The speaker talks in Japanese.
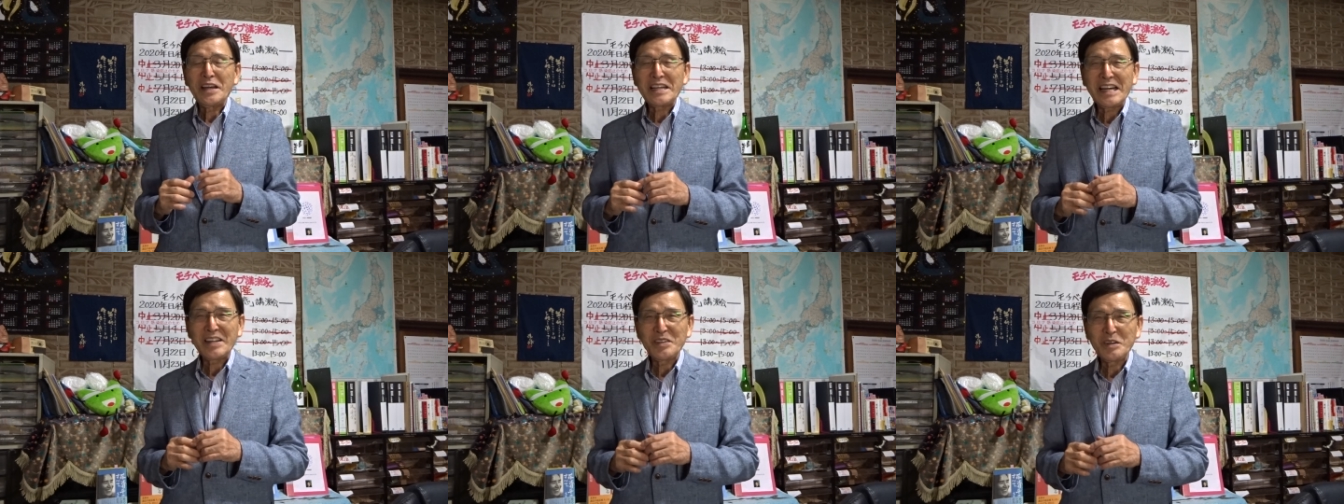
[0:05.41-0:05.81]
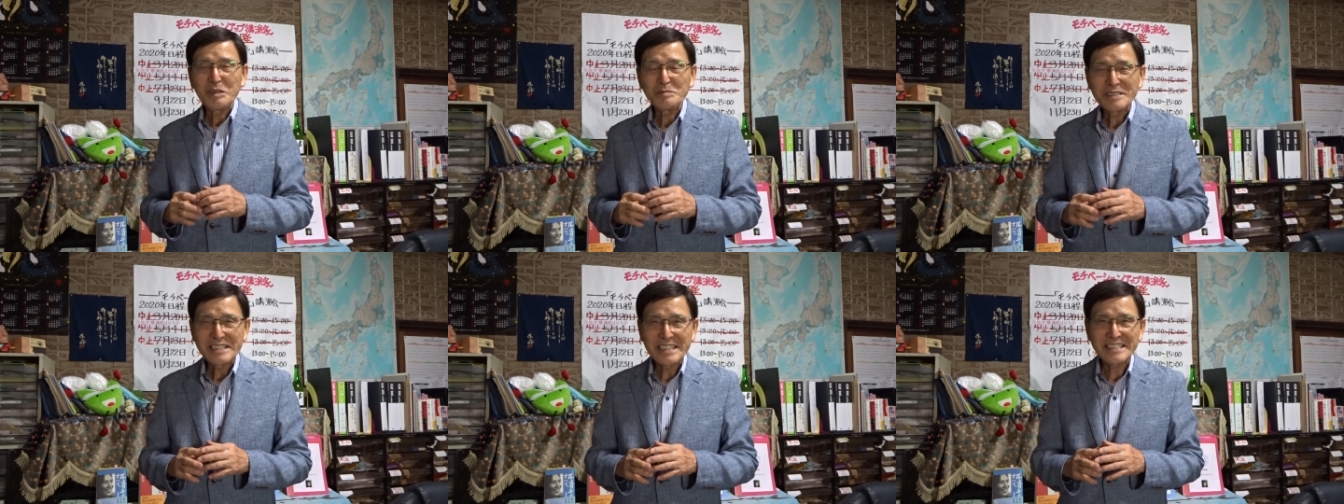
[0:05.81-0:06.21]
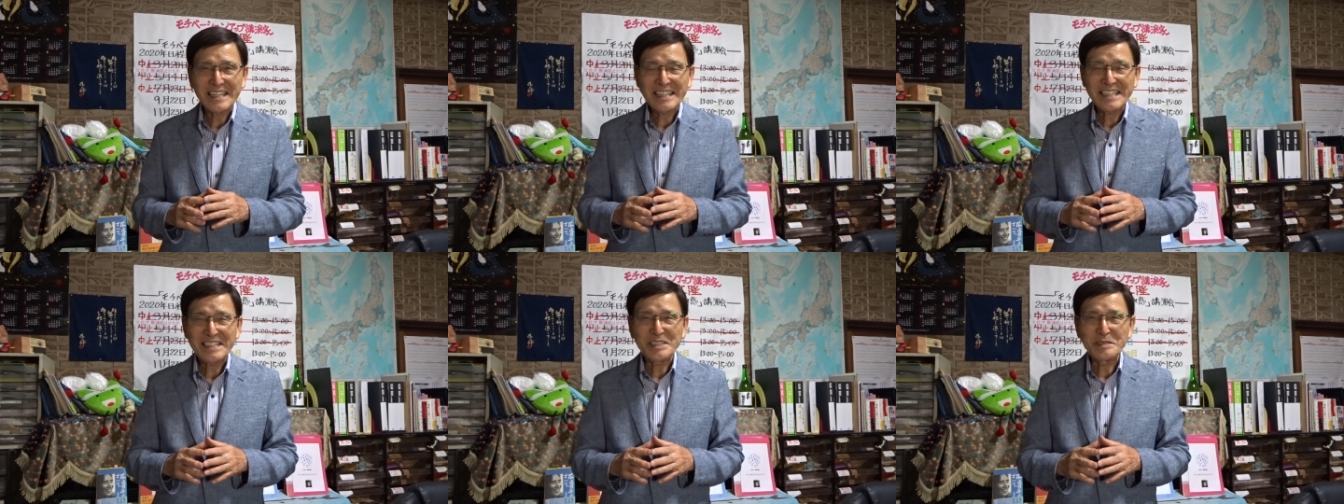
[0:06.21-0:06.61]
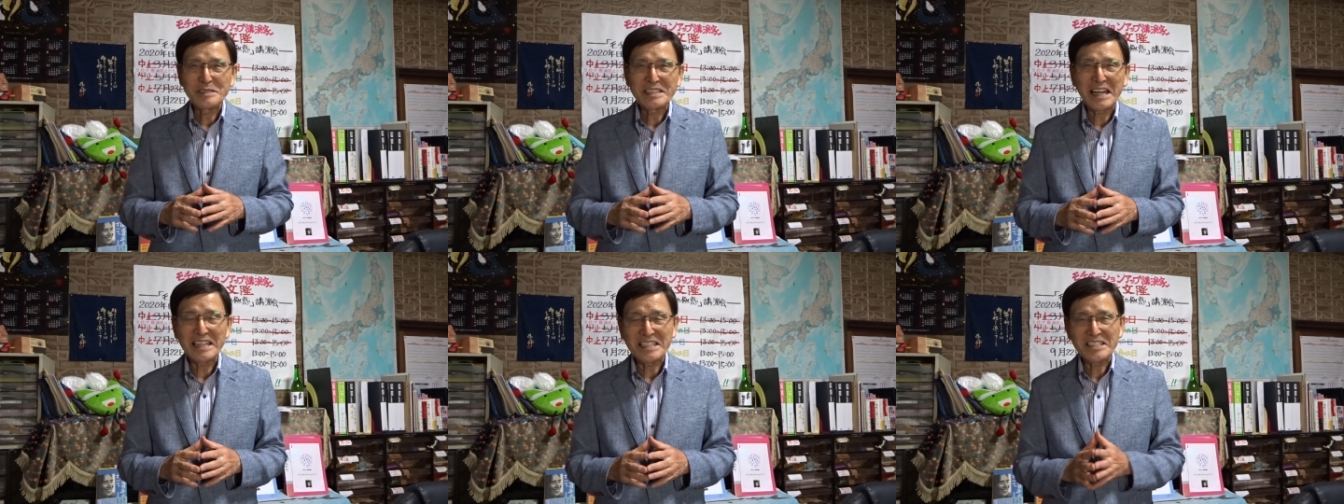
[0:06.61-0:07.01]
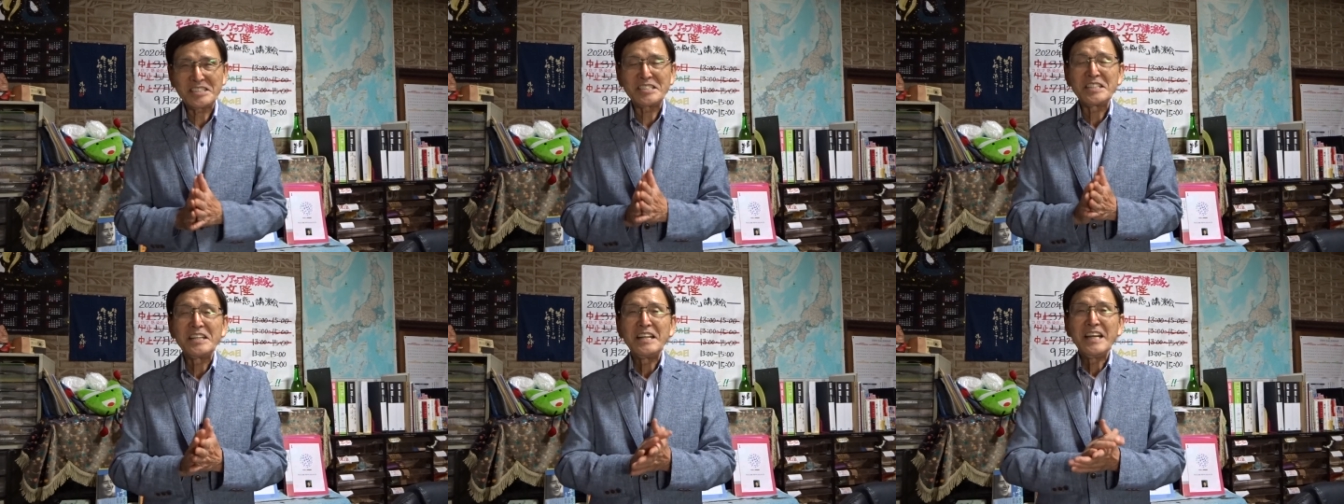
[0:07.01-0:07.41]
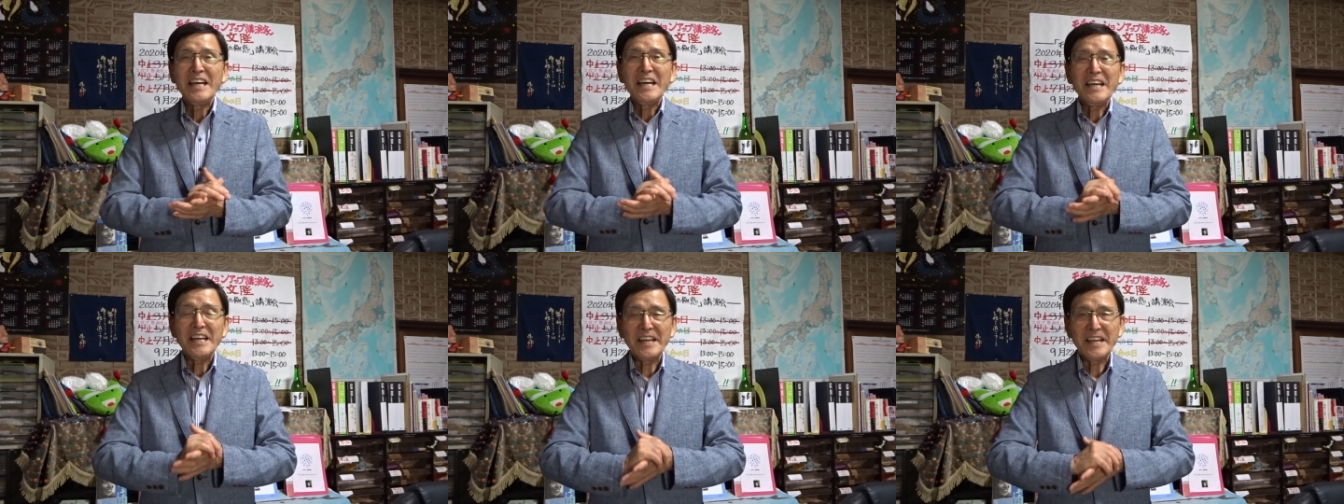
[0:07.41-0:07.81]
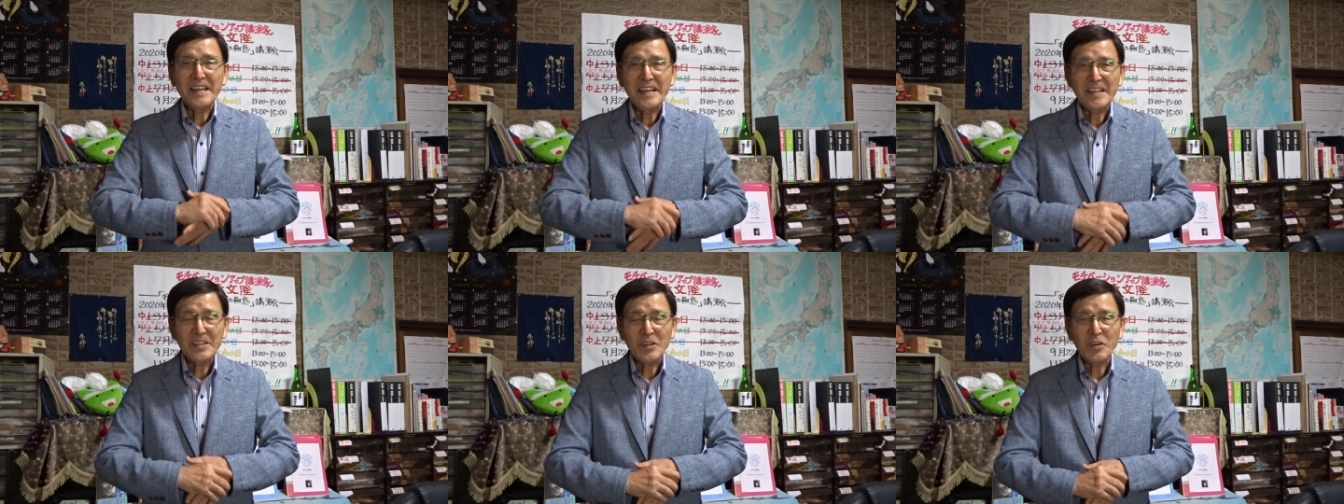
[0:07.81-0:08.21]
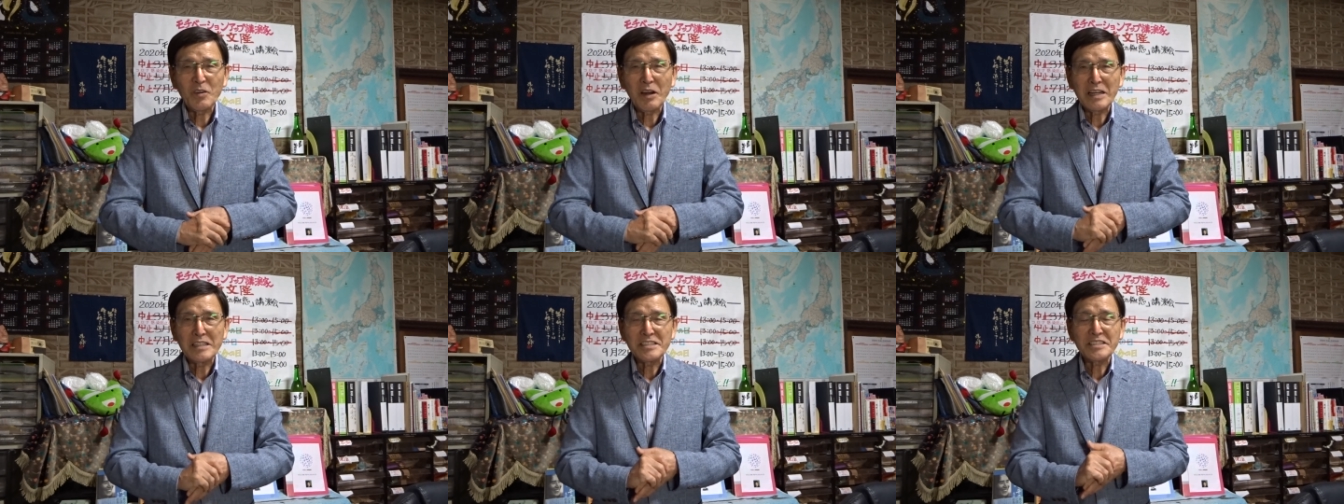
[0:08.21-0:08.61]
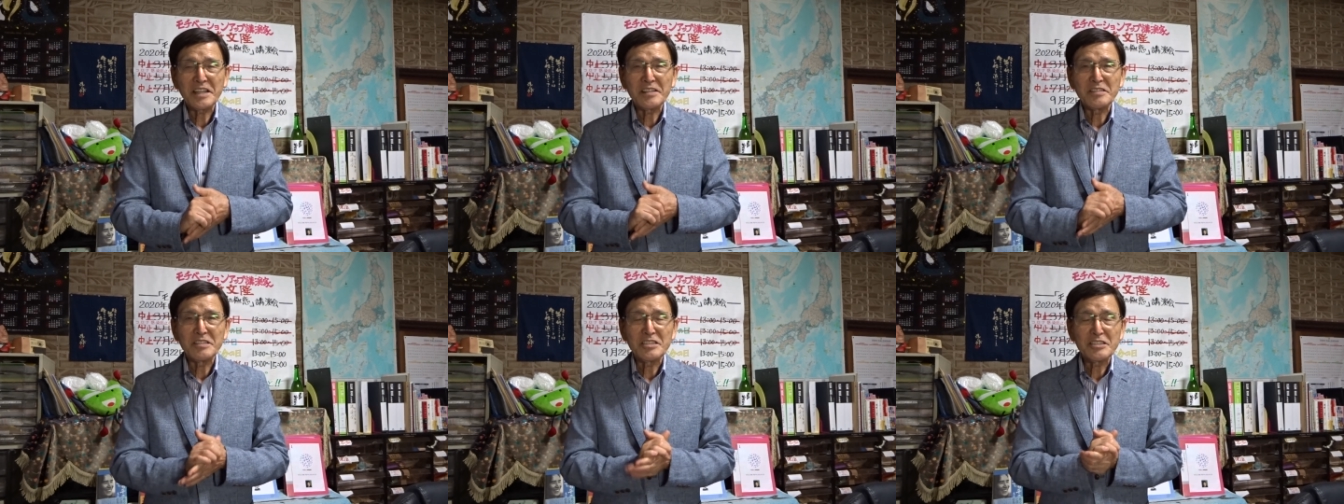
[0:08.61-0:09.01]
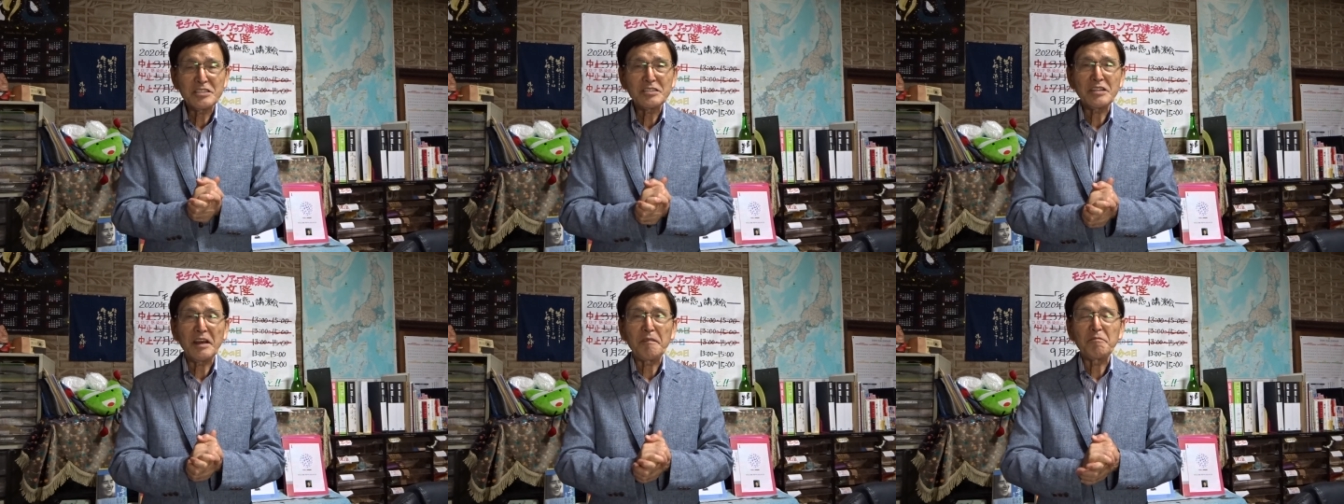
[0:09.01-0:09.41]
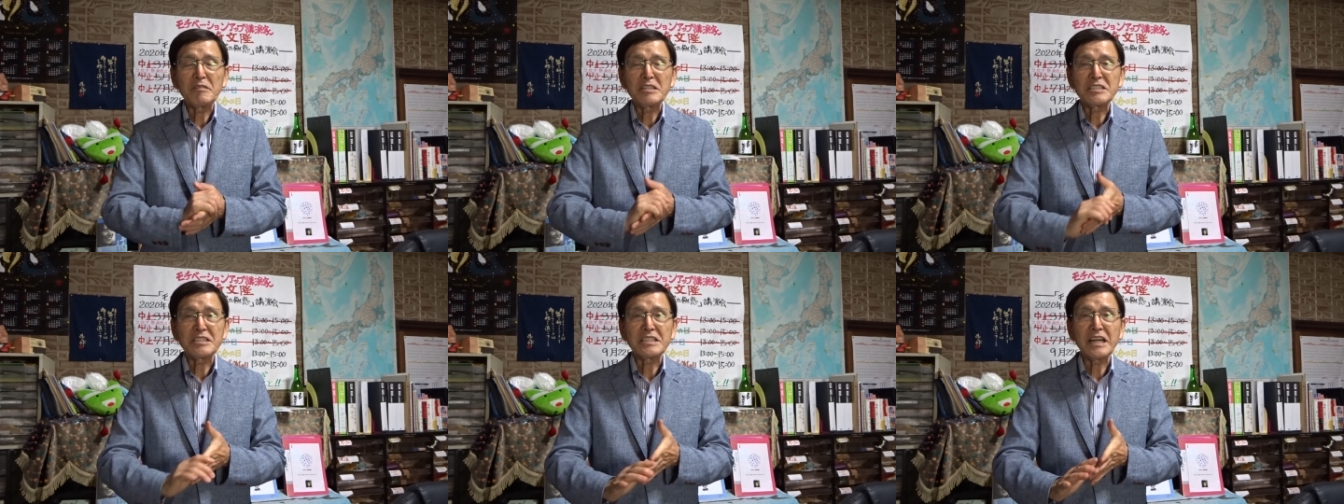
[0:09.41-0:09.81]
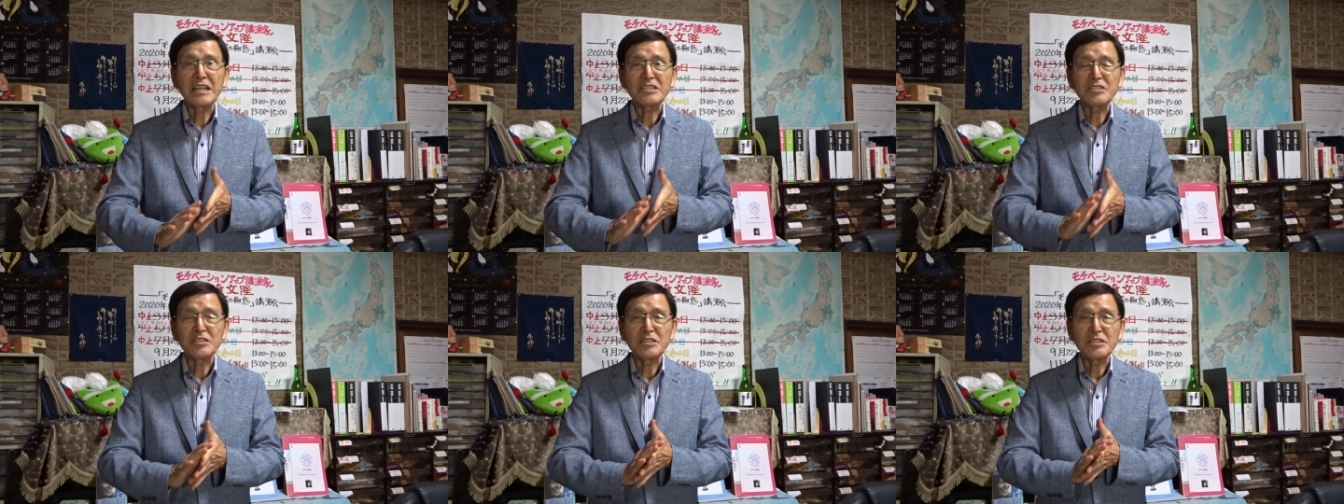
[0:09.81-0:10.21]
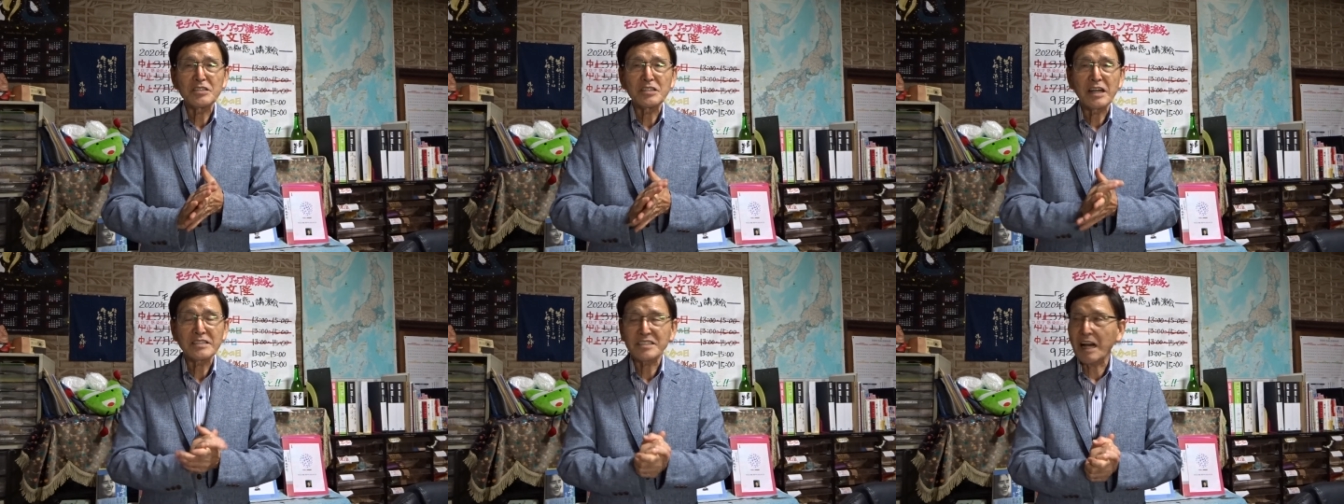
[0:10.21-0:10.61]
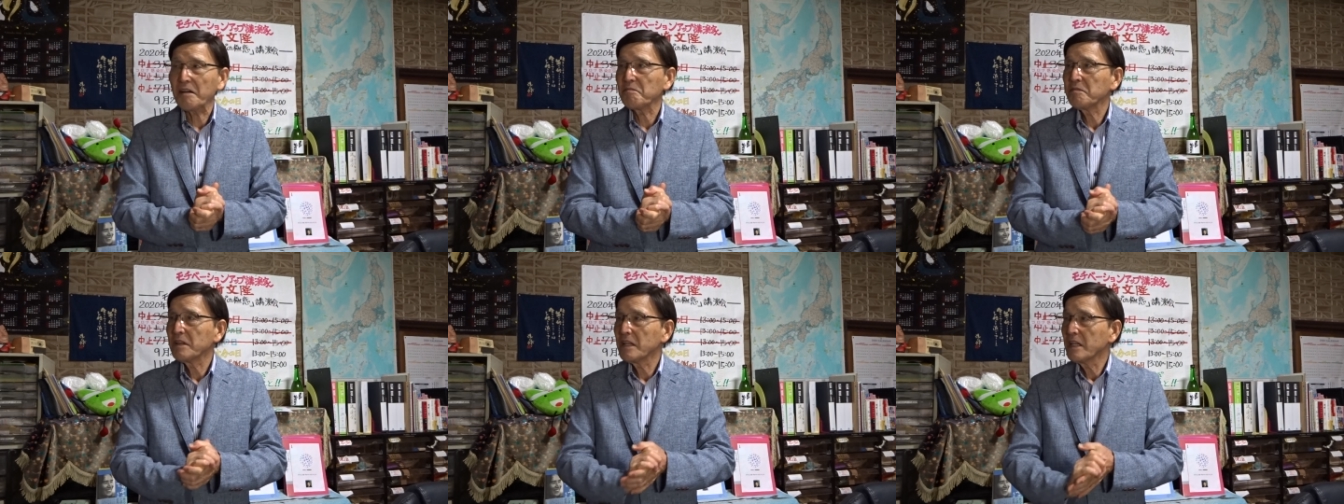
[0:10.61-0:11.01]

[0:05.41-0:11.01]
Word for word: 演家の宮崎文隆です、えー、今日は2020年7月20日、